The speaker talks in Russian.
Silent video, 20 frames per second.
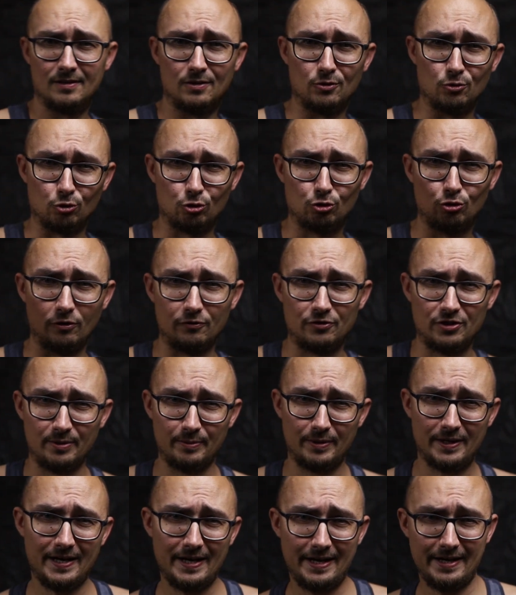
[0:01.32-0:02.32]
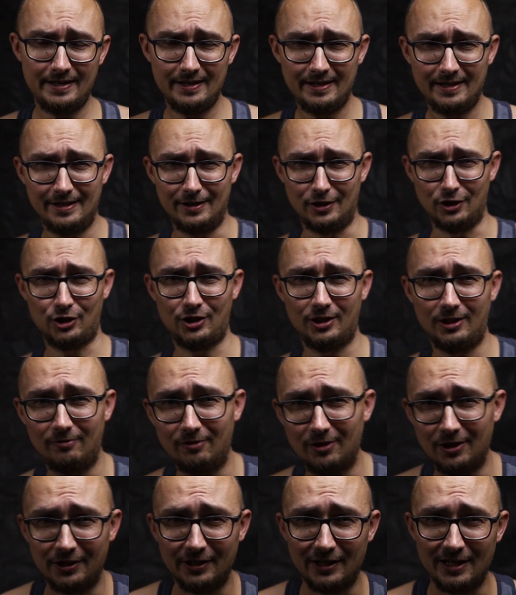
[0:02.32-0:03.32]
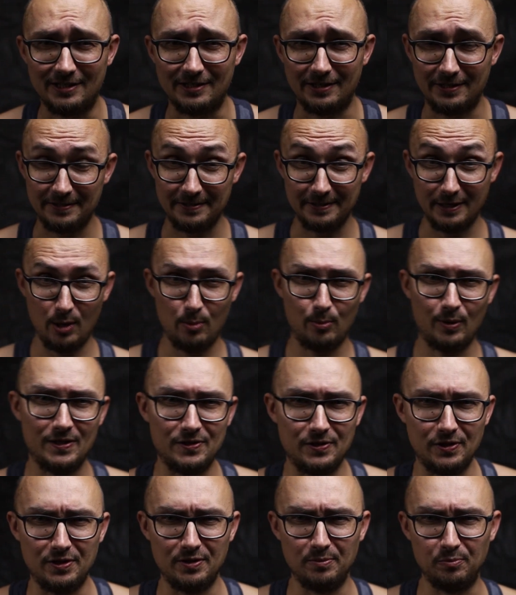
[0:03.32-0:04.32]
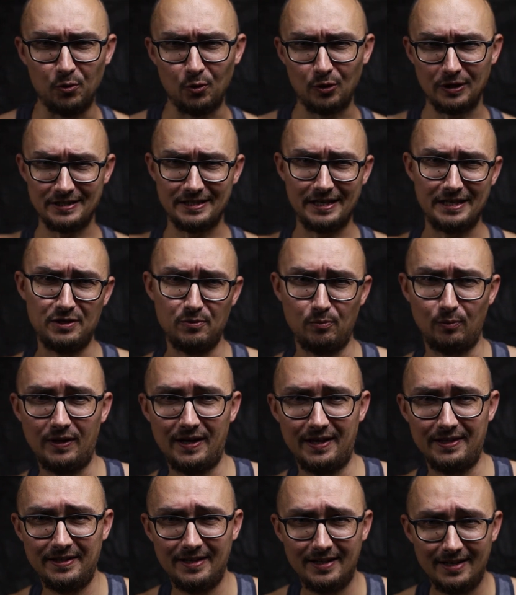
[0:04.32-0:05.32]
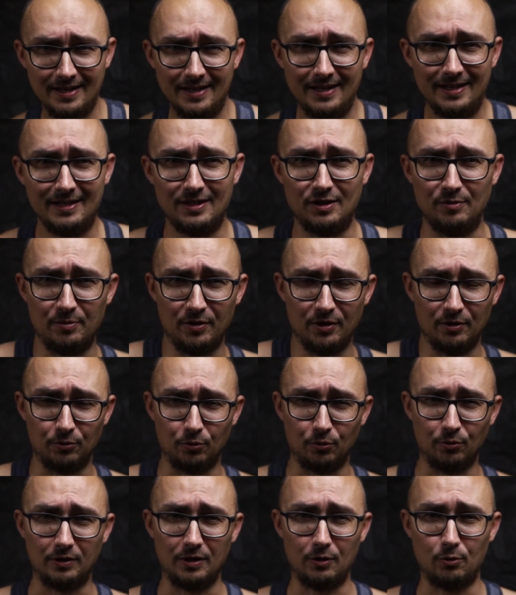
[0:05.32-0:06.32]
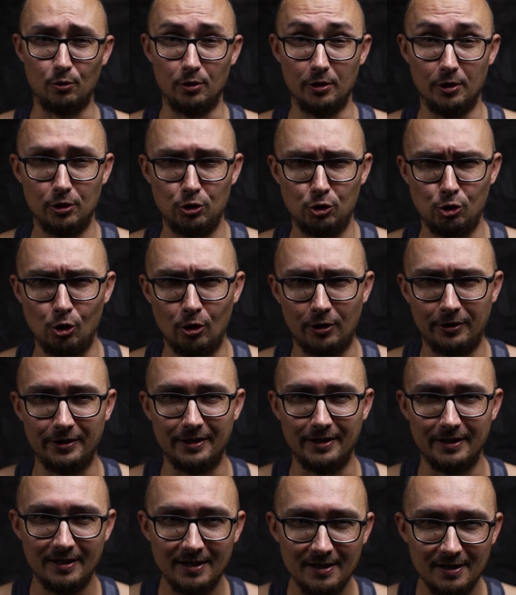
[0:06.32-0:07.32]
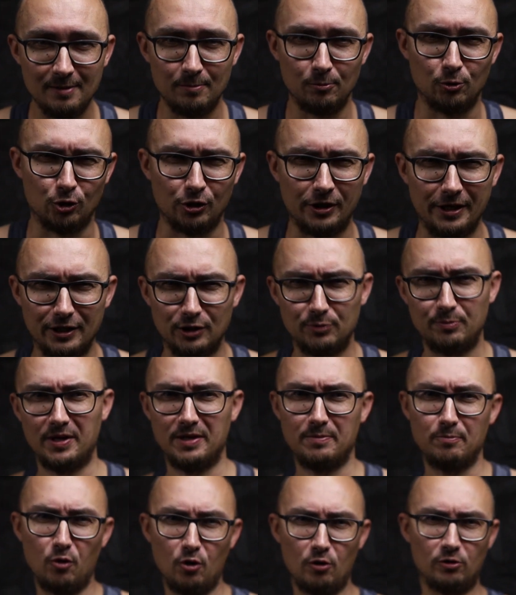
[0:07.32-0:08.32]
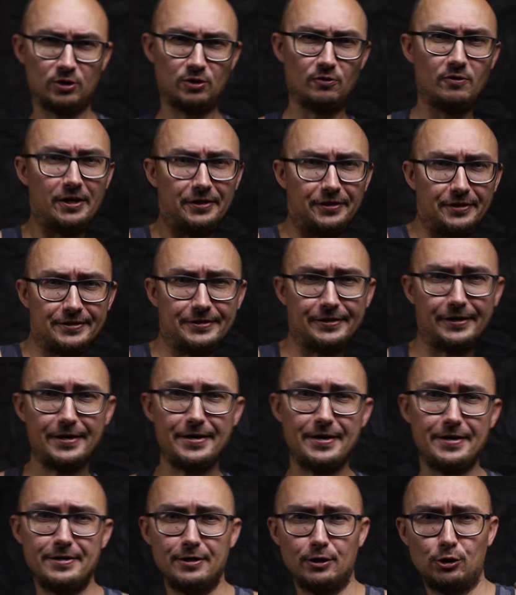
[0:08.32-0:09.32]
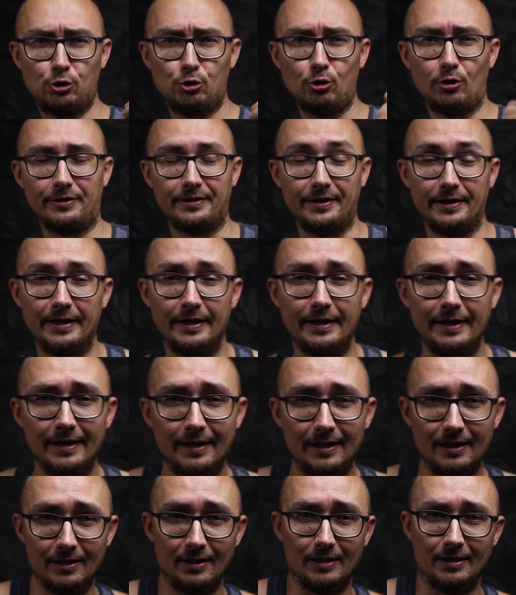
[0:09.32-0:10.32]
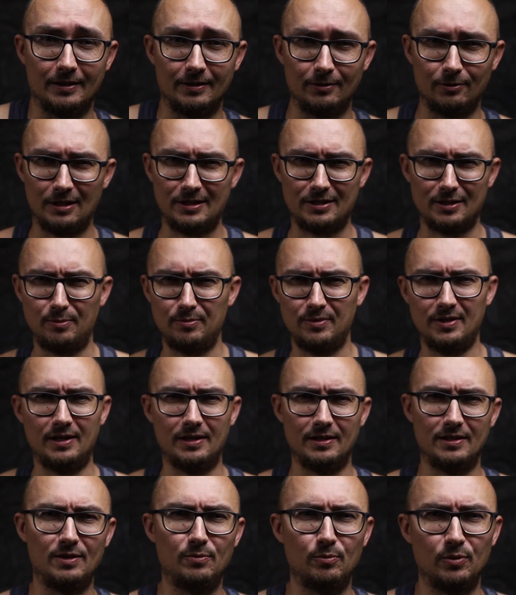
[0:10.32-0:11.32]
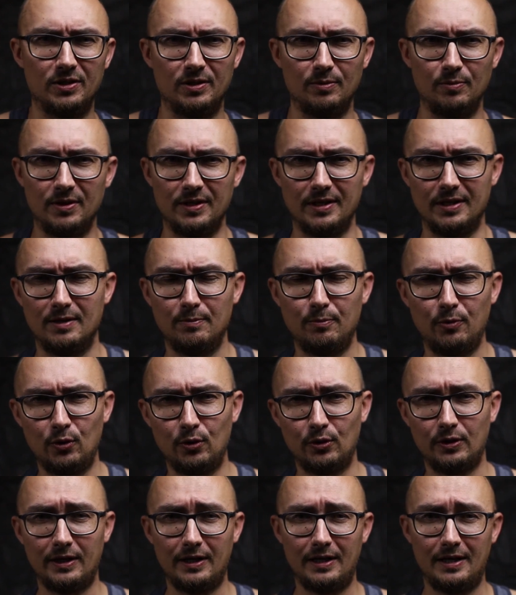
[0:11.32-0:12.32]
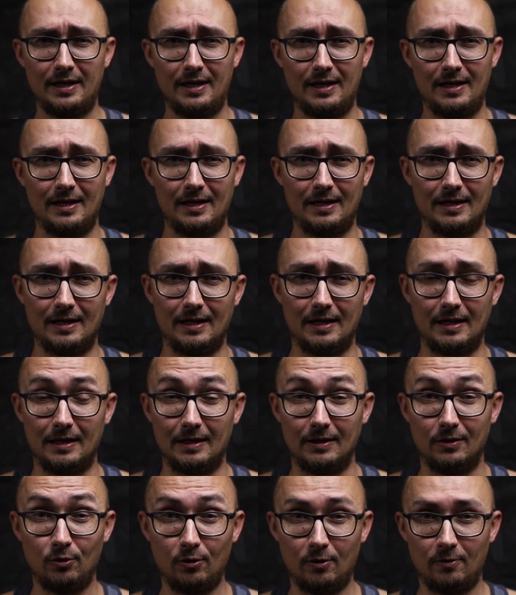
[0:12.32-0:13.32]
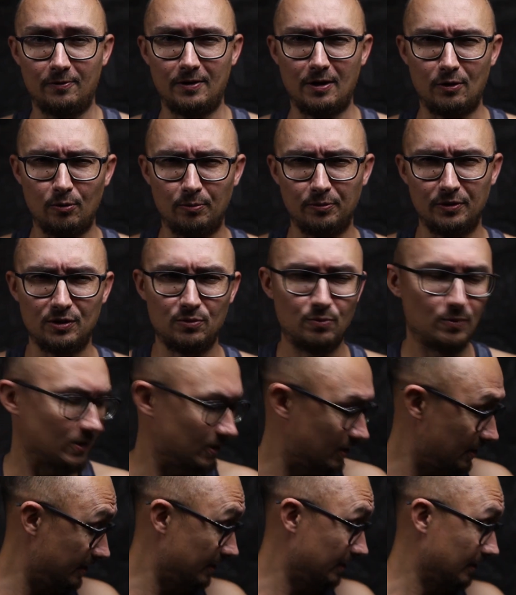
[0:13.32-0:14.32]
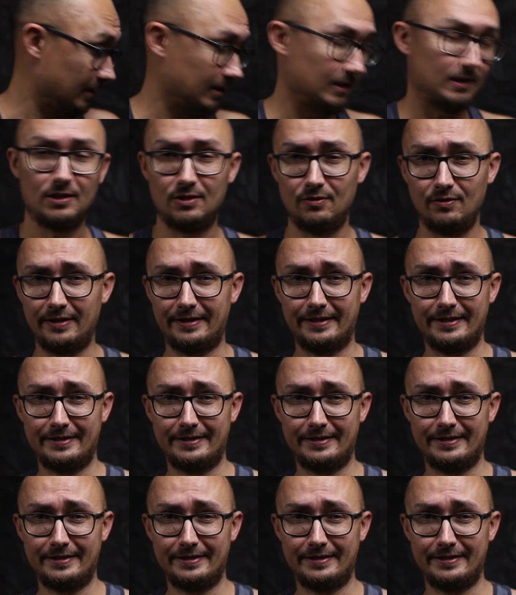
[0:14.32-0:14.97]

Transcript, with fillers: Ну что, всем хай. Решил в этот раз разнообразить немного задний план. Теперь вот он такой черный. Можно, конечно, спеть «Мой цвет настроения черный». А, ну, на самом деле Тимати меня не прет. А, но в каком-то смысле цвет